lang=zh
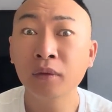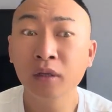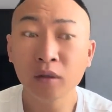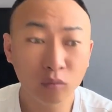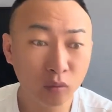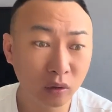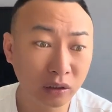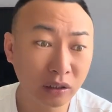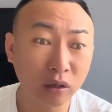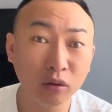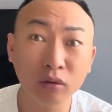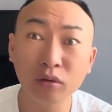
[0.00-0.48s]

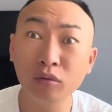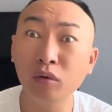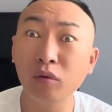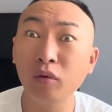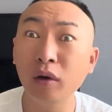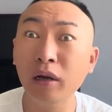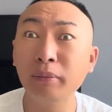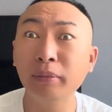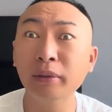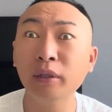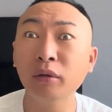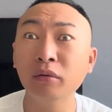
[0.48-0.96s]
我到时候我
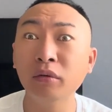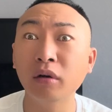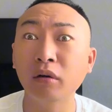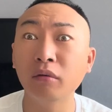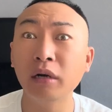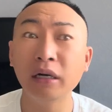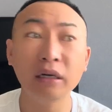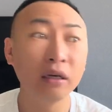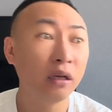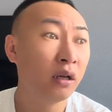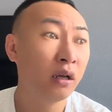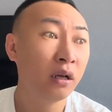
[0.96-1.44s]
也不动手
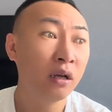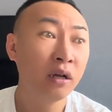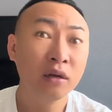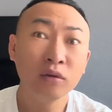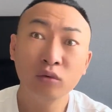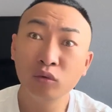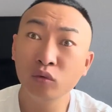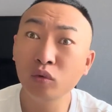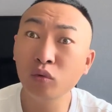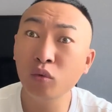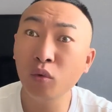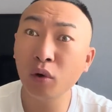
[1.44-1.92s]
啊。
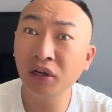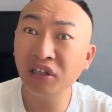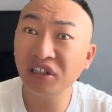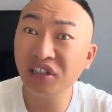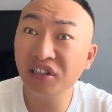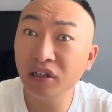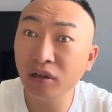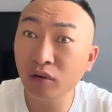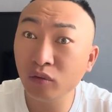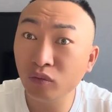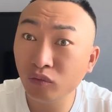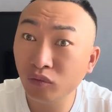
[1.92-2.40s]
如果
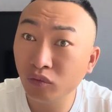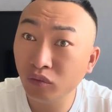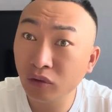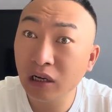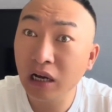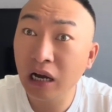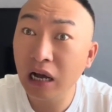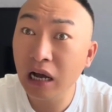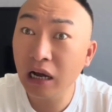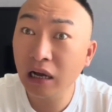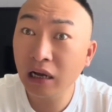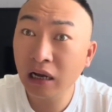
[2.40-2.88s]
是五
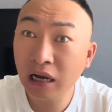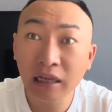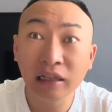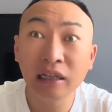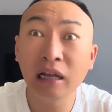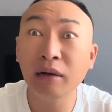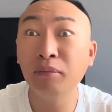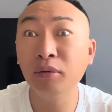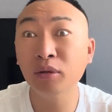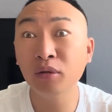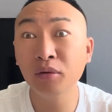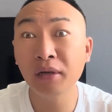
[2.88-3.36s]
哥看
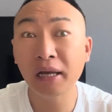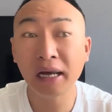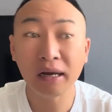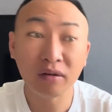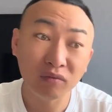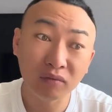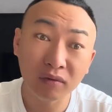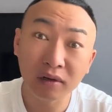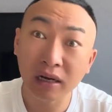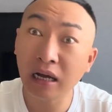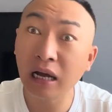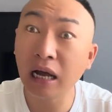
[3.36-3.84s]
他不顺眼，
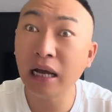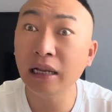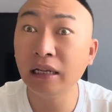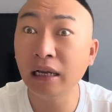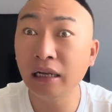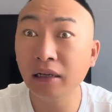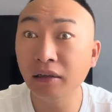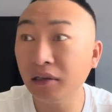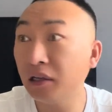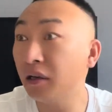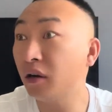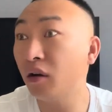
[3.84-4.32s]
五哥干
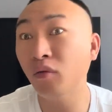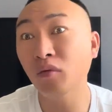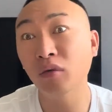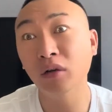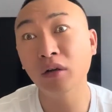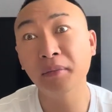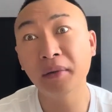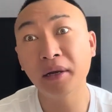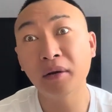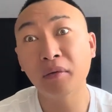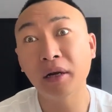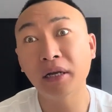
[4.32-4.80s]
他，那跟我就
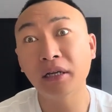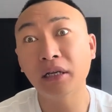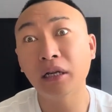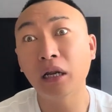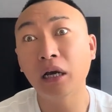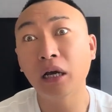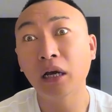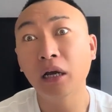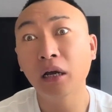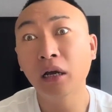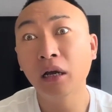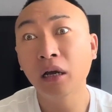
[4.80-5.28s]
没关系
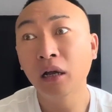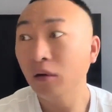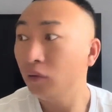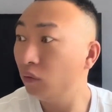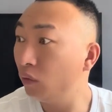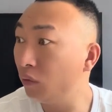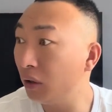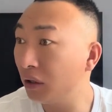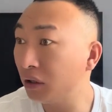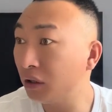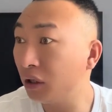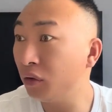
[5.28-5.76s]
了。如
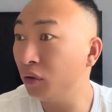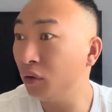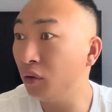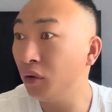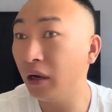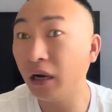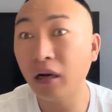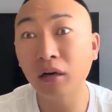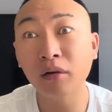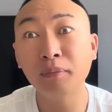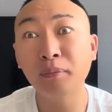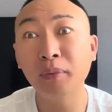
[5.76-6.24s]
果丁俊伟
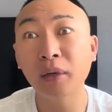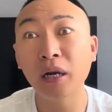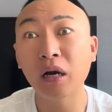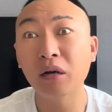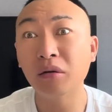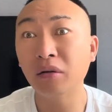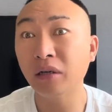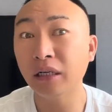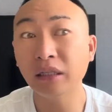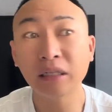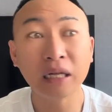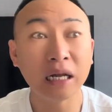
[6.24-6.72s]
要是不老
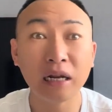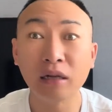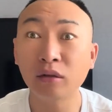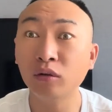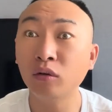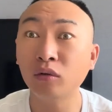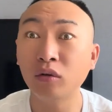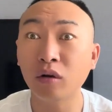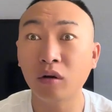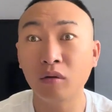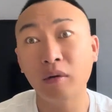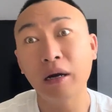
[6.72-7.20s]
实，他俩
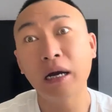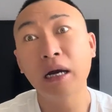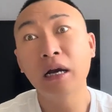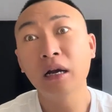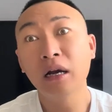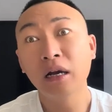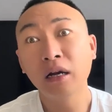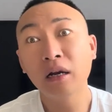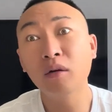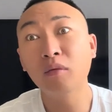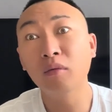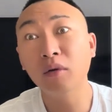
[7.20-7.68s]
动手
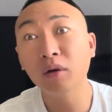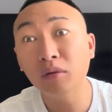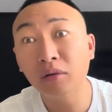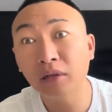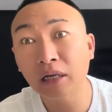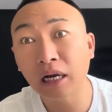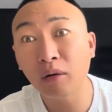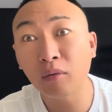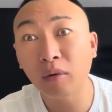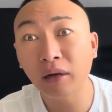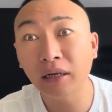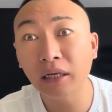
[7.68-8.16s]
话，跟我有
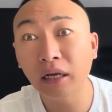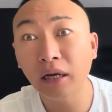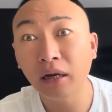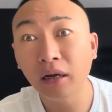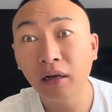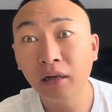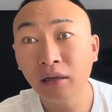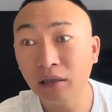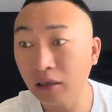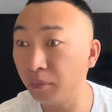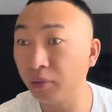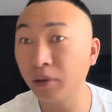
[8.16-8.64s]
啥关系？
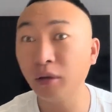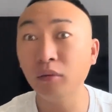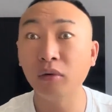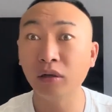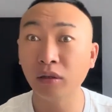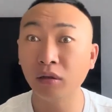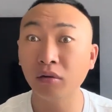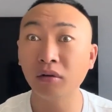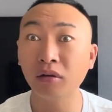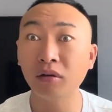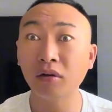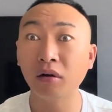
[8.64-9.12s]
也不是我
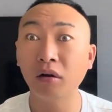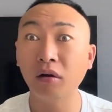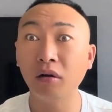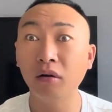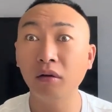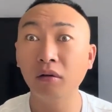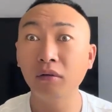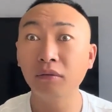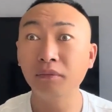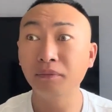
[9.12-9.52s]
动的手。